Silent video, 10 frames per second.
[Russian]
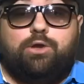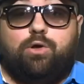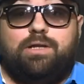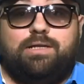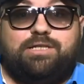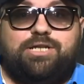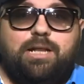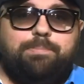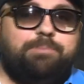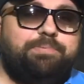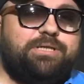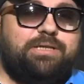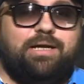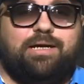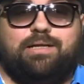Ну а для начала
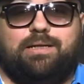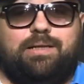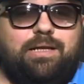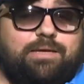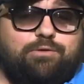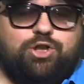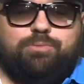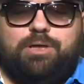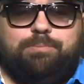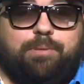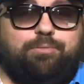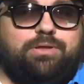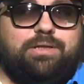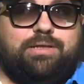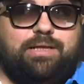подпишись на канал, для того, чтобы не
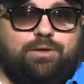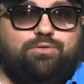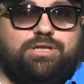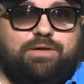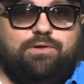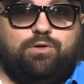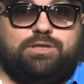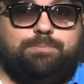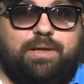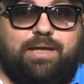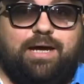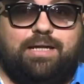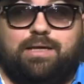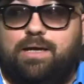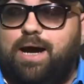пропустить следующие видосы
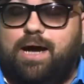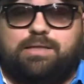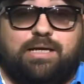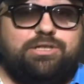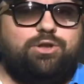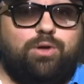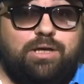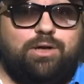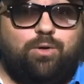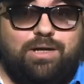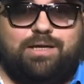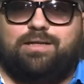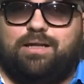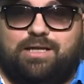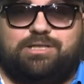плагиата, а также другие ролики
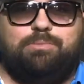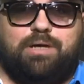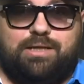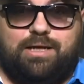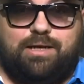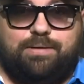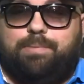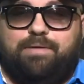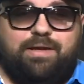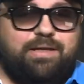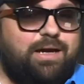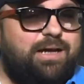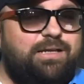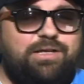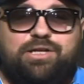на нашем канале. Поверьте,
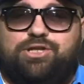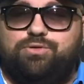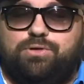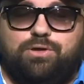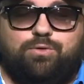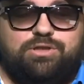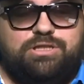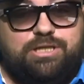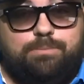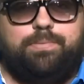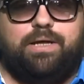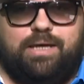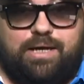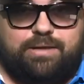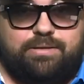они ничуть не хуже, чем
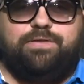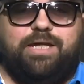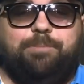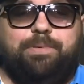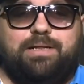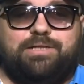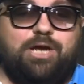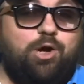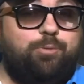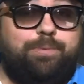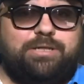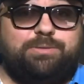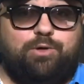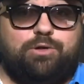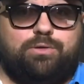плагиат. Всех приглашаю к
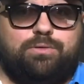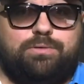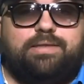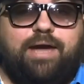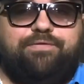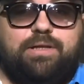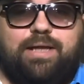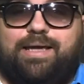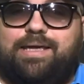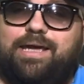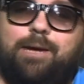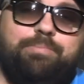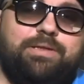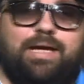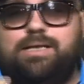просмотру. Ставьте лайки и
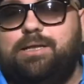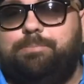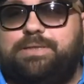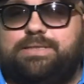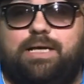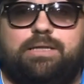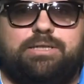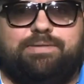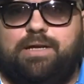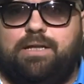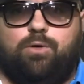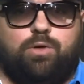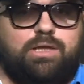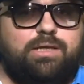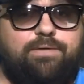обязательно присылайте свои
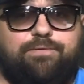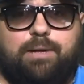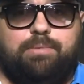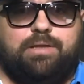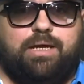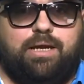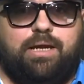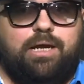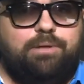находки нам в комментарии.